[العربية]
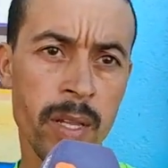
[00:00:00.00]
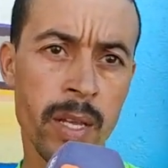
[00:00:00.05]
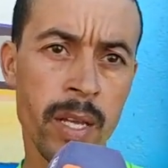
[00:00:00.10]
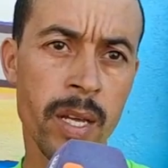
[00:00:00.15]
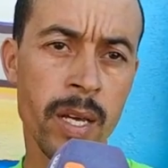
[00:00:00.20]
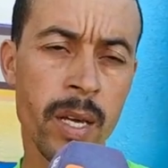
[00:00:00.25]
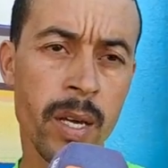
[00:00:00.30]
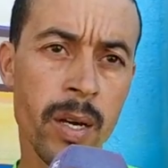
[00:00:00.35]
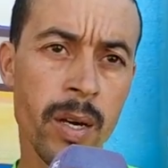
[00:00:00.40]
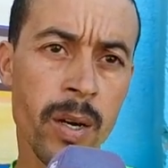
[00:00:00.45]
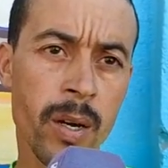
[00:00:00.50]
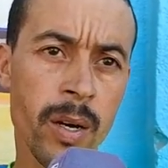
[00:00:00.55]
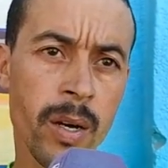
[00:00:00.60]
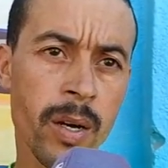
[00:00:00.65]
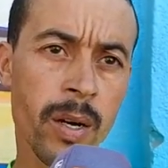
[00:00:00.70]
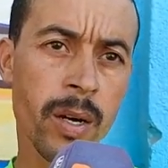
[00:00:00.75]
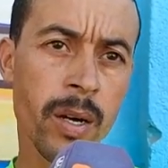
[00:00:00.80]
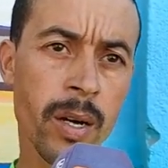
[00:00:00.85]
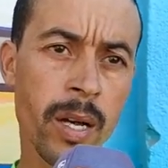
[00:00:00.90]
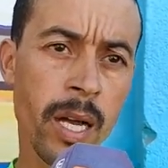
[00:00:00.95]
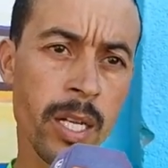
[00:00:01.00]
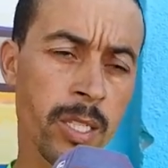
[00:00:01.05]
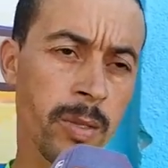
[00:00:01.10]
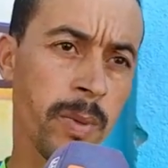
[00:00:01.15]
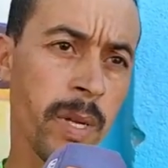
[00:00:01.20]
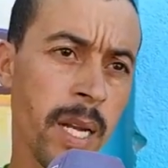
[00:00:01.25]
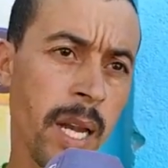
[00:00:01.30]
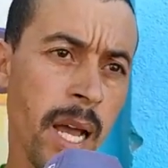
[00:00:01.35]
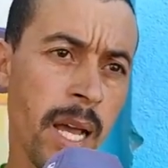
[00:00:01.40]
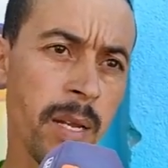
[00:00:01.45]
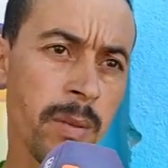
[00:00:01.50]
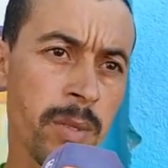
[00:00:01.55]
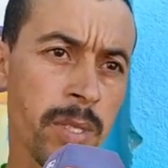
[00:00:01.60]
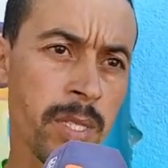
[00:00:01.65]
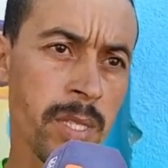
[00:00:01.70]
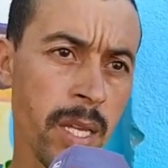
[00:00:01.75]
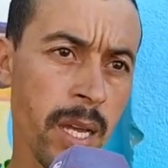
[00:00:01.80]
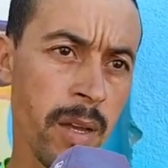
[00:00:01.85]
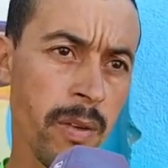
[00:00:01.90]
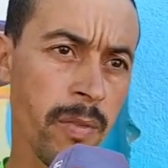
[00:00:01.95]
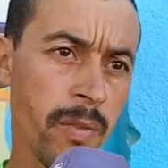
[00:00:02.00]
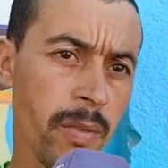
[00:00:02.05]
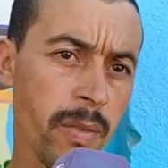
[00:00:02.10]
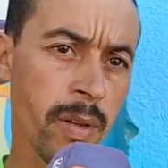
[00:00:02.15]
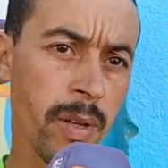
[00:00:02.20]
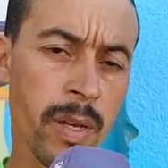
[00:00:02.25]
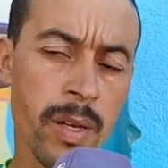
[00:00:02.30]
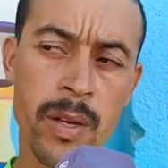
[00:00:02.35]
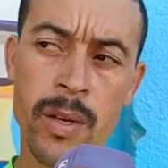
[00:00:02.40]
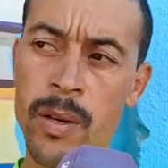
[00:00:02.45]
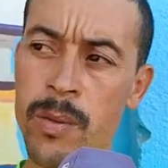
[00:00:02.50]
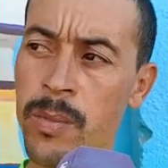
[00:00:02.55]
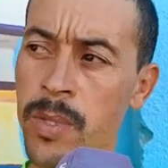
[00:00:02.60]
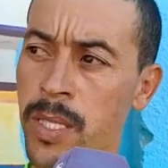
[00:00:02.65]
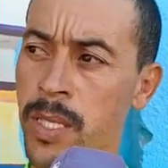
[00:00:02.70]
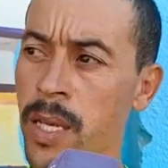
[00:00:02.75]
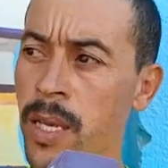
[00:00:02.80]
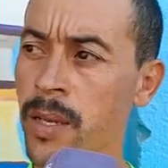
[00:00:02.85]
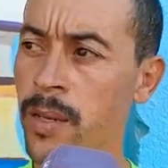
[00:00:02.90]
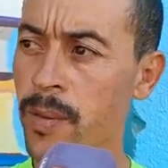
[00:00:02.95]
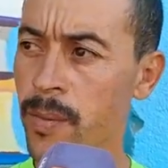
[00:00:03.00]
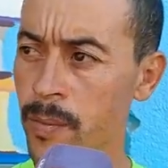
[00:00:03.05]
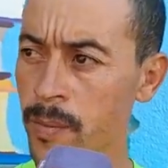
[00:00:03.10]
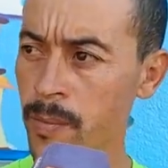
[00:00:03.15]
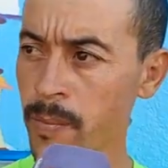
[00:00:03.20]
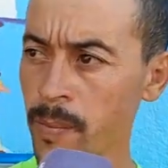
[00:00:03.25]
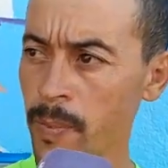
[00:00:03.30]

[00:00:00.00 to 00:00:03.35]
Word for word: عجبنا الحال آه، عجبنا الحال بزاف آه، مزيان